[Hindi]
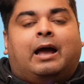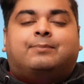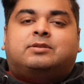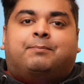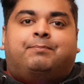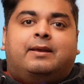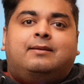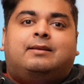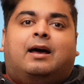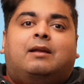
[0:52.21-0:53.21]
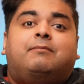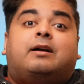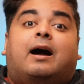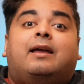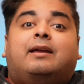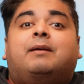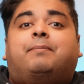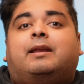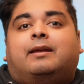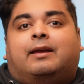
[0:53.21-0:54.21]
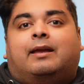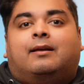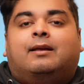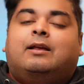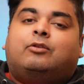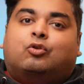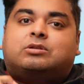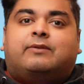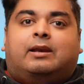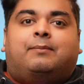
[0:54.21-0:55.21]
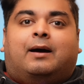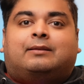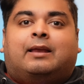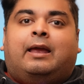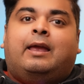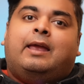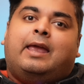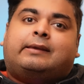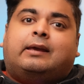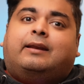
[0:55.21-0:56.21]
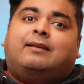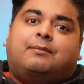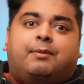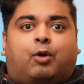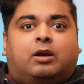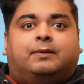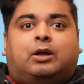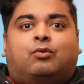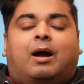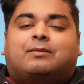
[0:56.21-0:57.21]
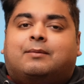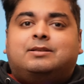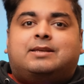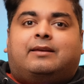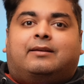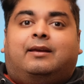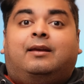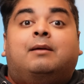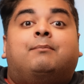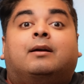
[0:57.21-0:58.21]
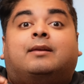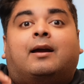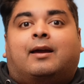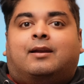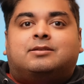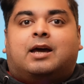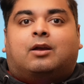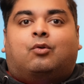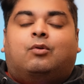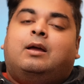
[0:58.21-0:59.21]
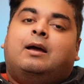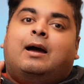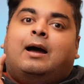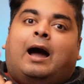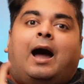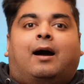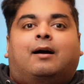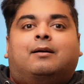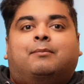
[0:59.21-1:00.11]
अब छब्बीस हज़ार हम काहे के भरेंगे सोचने वाली बात है एक ही करके सभी पॉइंट बताऊंगा आप समझ जाएंगे मैं क्या कहना चाह रहा हूं हाँ